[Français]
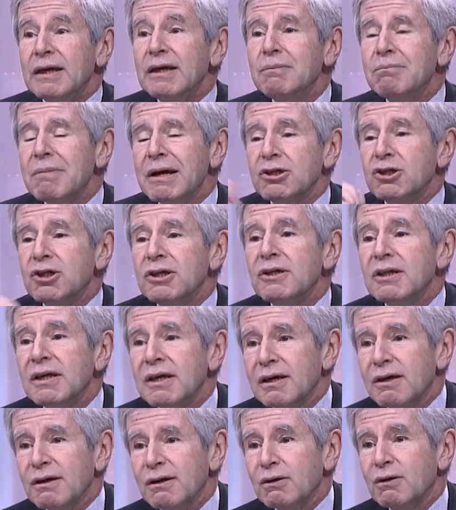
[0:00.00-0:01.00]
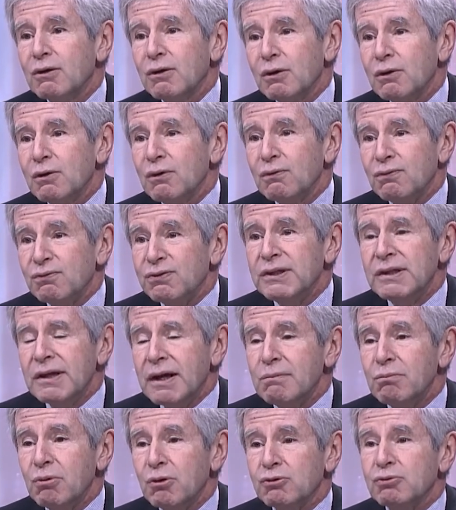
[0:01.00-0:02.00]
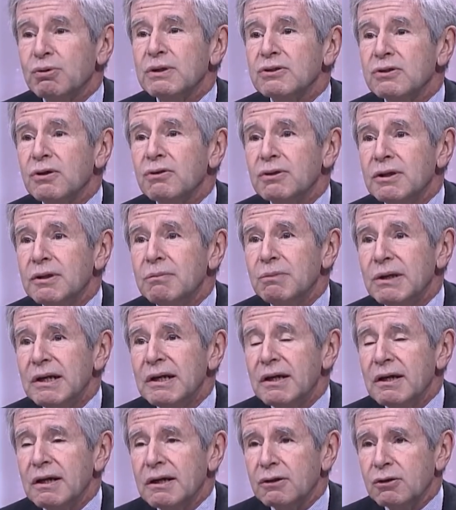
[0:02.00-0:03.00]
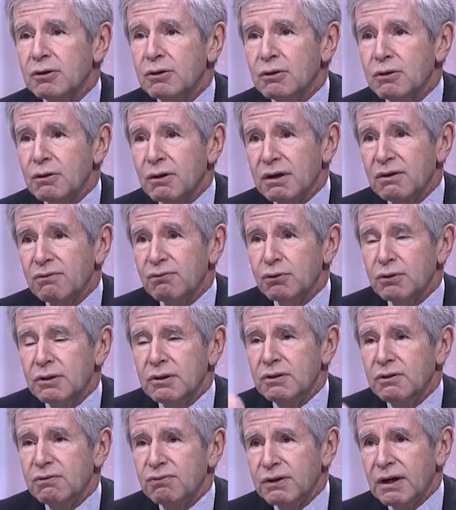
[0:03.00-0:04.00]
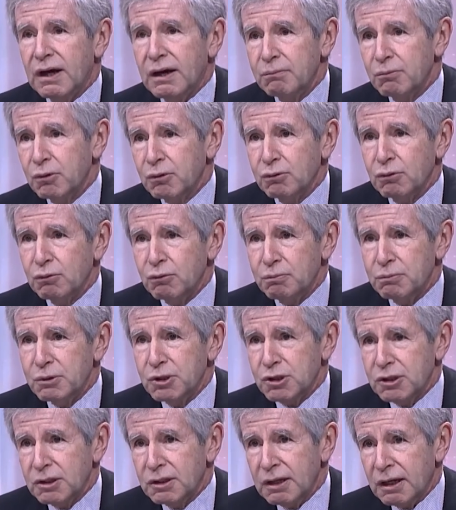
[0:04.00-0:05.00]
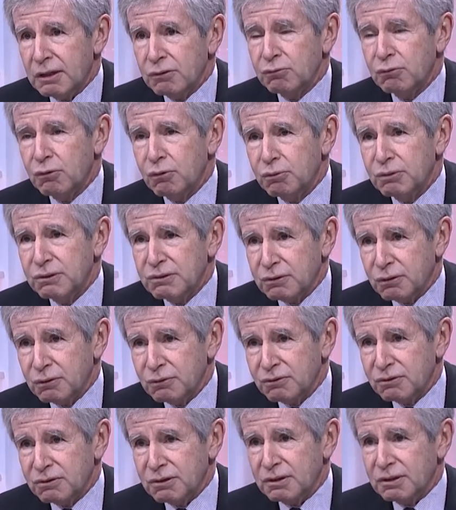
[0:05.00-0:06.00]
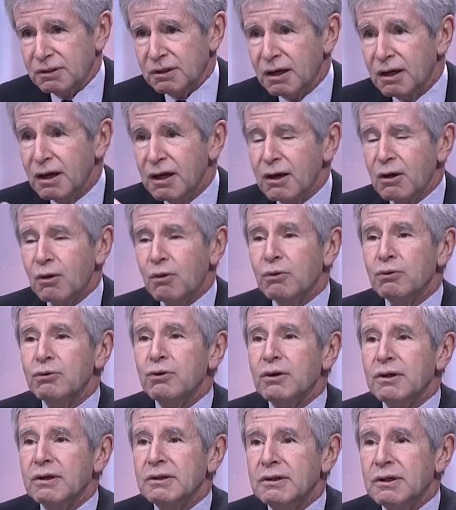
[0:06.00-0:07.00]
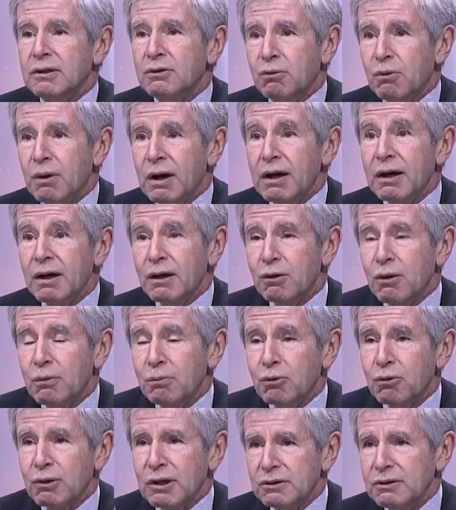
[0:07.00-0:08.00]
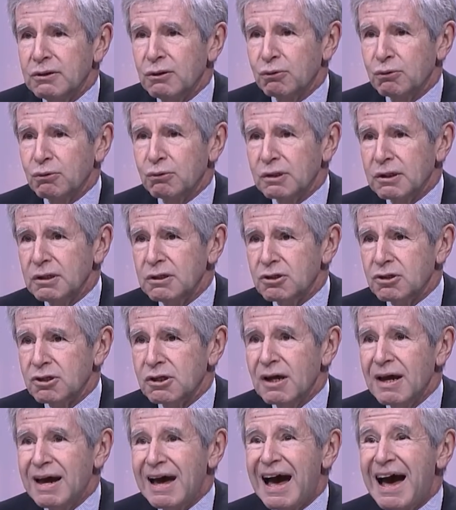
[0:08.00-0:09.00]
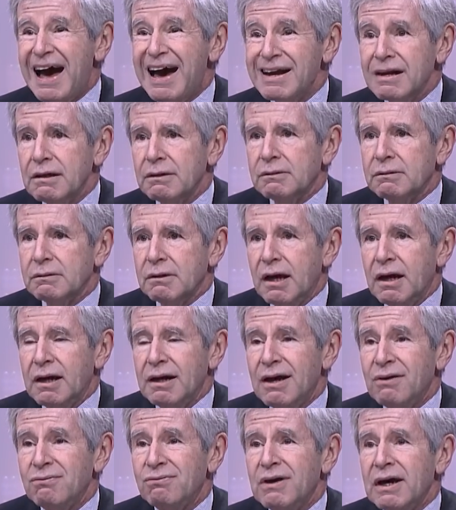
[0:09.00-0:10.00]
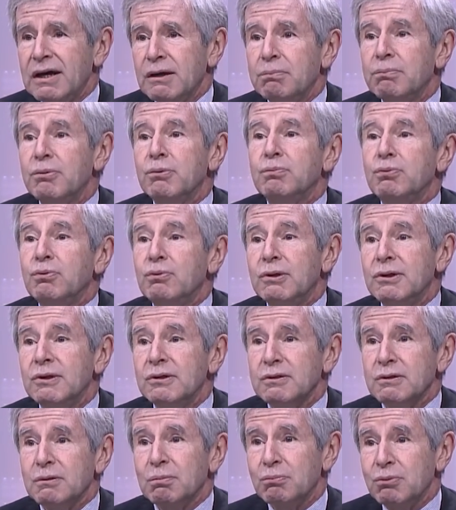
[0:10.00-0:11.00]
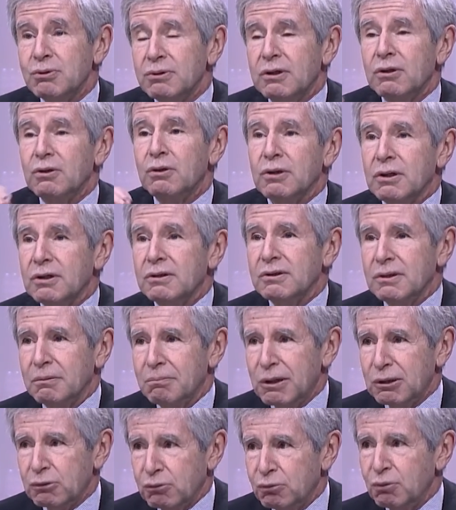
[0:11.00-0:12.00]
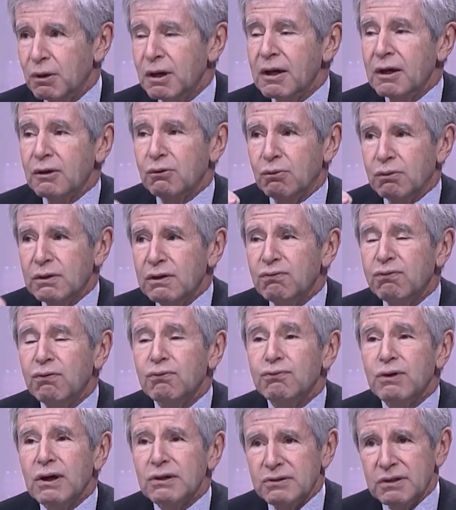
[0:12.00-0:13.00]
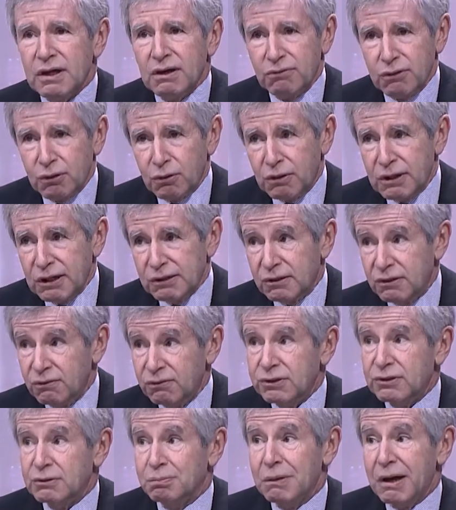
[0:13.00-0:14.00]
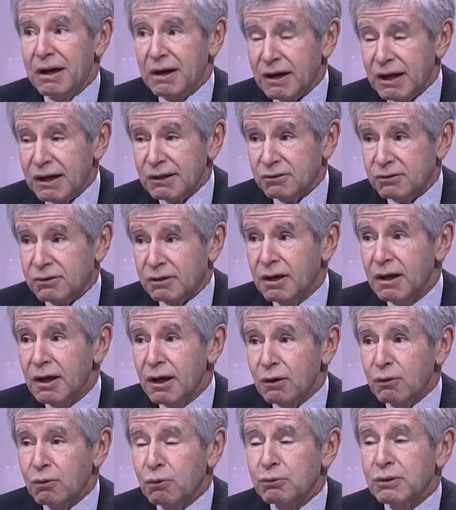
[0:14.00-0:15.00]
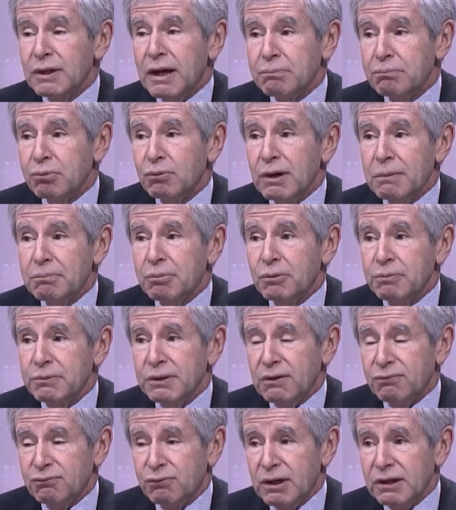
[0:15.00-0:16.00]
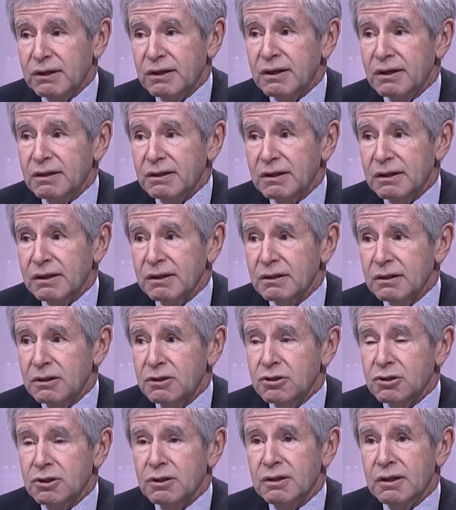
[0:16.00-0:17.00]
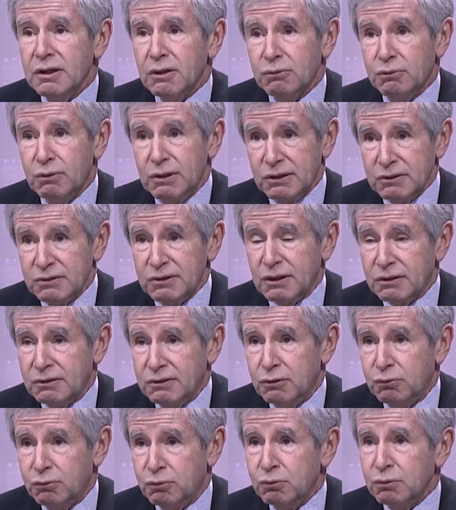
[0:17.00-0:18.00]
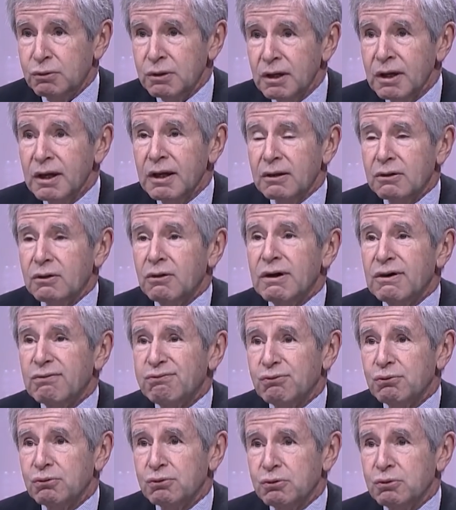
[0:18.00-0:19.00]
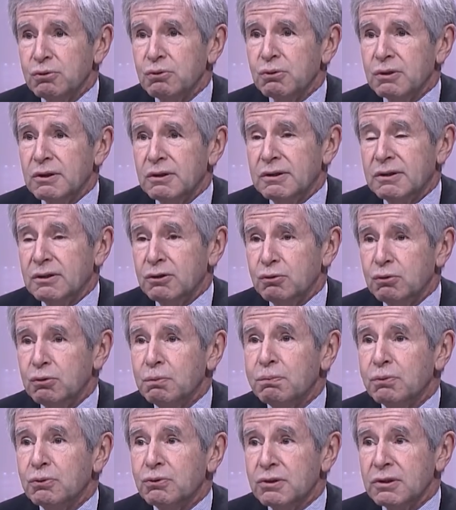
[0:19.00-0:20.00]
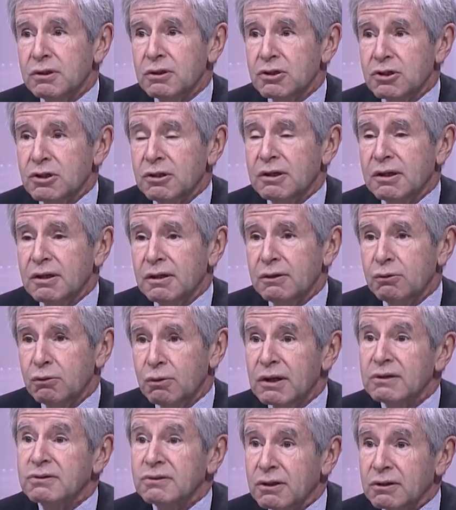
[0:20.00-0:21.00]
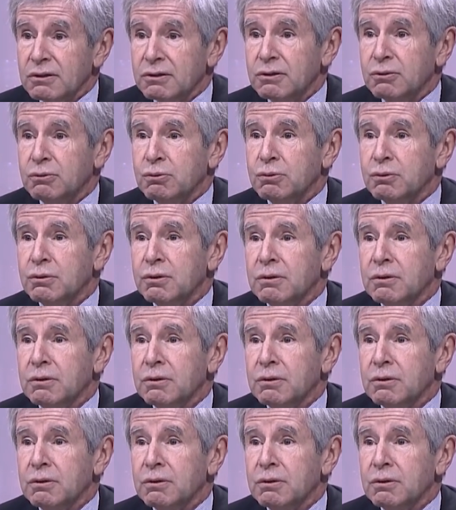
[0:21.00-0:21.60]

Imaginez que finalement 70 000 électeurs aient voté différemment dans le Michigan ou le Wisconsin, on aurait dit quoi Comme on l'a dit en Autriche, halte à la vague populiste, puisqu'il aurait été battu. Donc il faut voir ça avec relativisme. Reste qu'on a pour la première fois quelqu'un qui génère de l'incertitude dans la fonction qui était supposée générer de la certitude.